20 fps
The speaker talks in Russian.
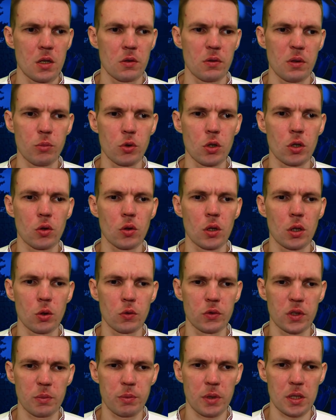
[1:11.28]
В обоих
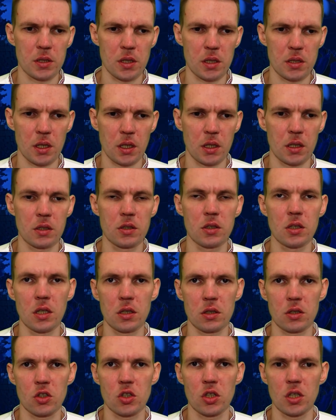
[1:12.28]
уголовных процессах
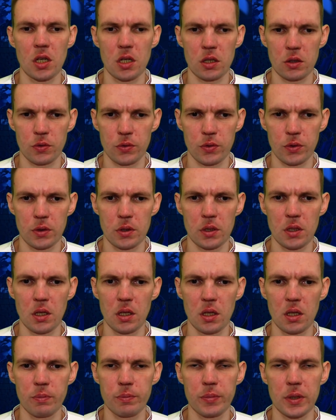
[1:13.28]
нет жертв
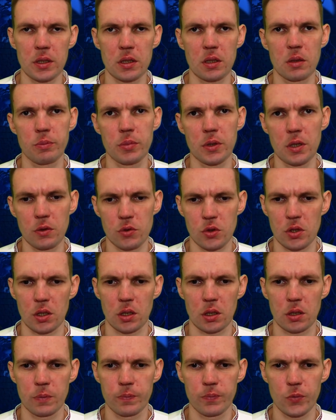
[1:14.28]
или
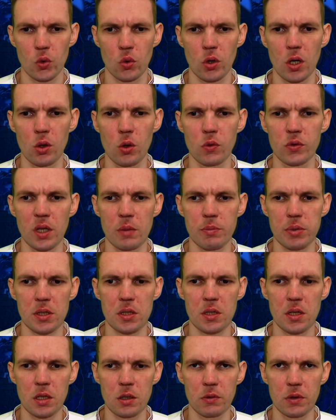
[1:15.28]
потерпевших. Уголовное
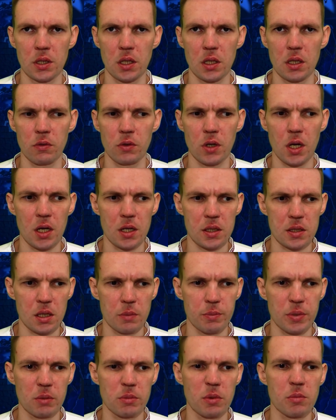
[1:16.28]
преследование
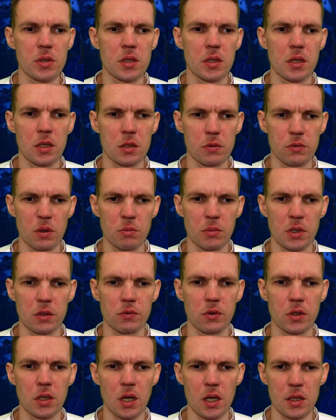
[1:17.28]
является прямым следствием
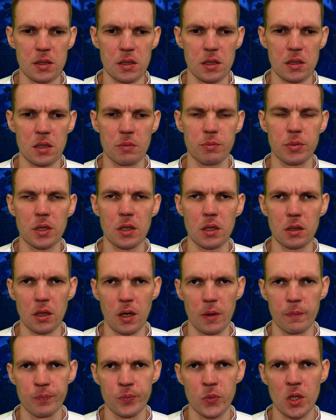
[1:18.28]
ликвидации
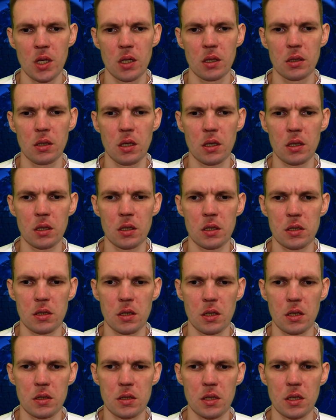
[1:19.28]
запрета
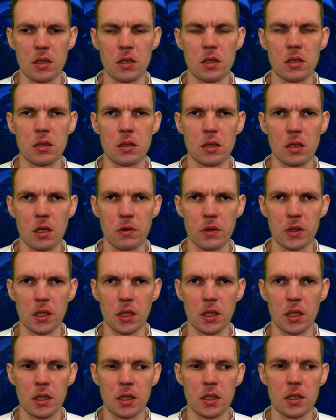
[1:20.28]
деятельности
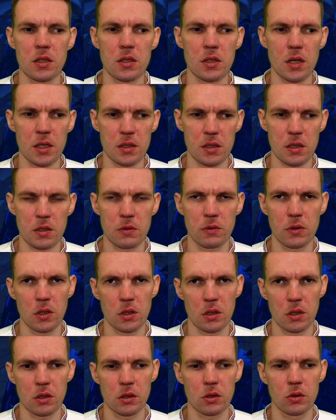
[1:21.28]
зарегистрированных организаций
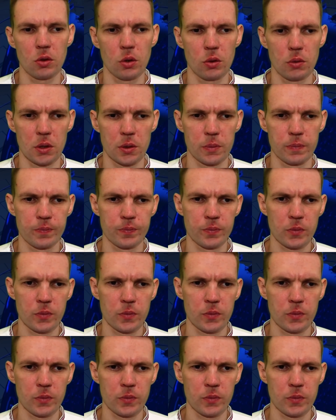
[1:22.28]
свидетелей Иеговы.